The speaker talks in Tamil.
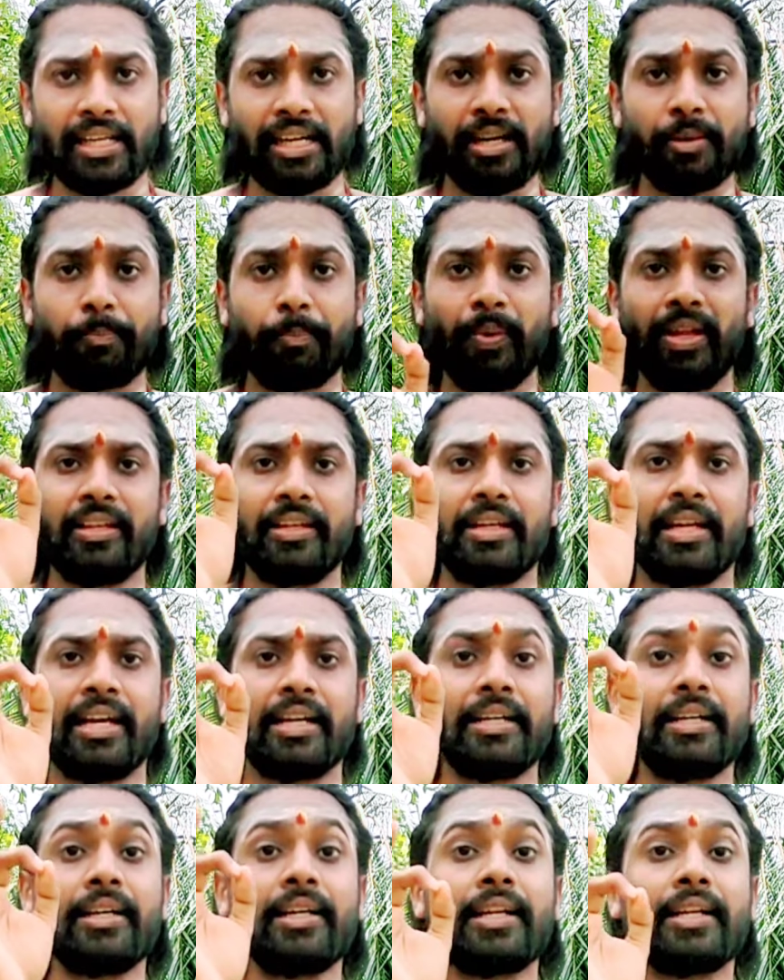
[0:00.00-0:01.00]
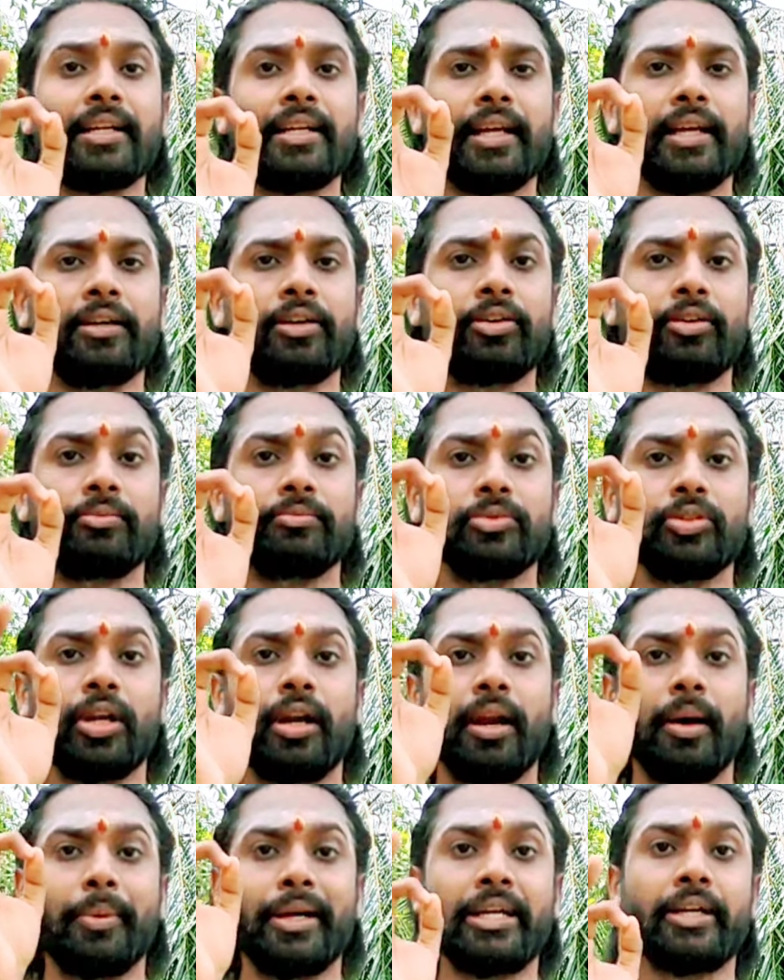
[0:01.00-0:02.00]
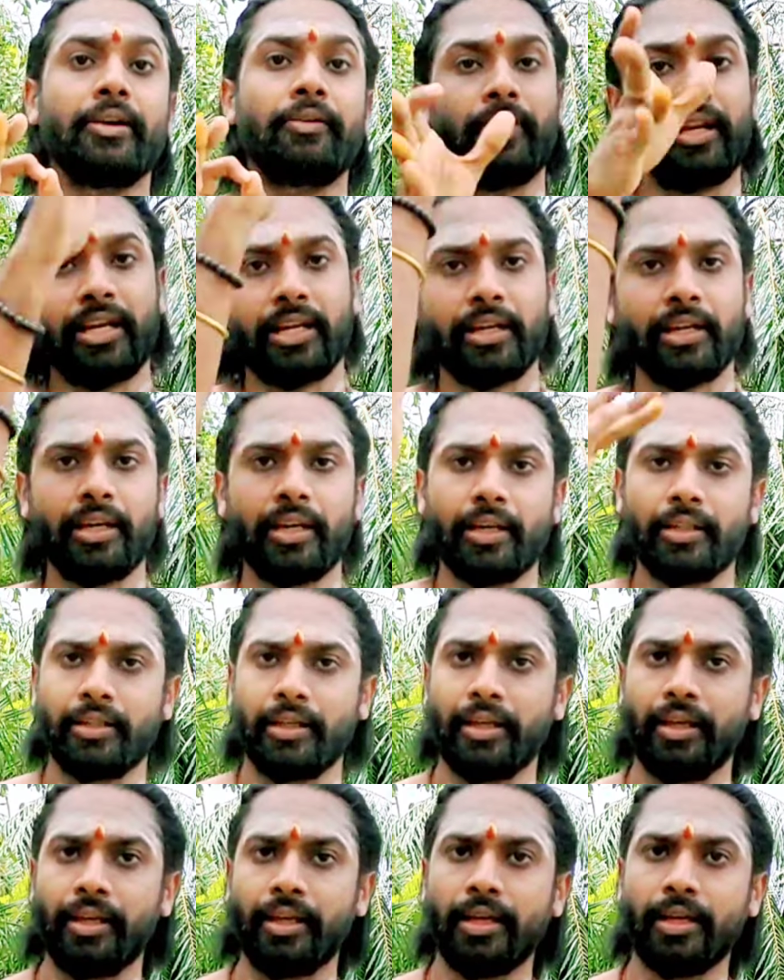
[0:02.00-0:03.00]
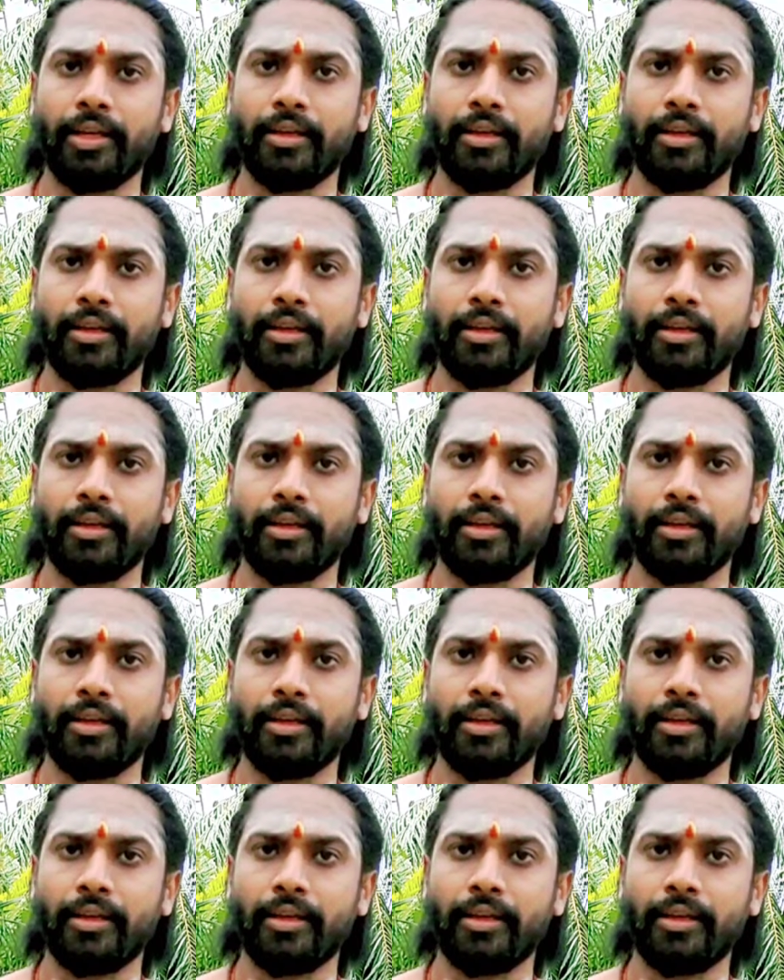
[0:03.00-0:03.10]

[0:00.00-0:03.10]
இருப்பது நன்று என்றும் சொல்லப்பட்டு வருகின்றது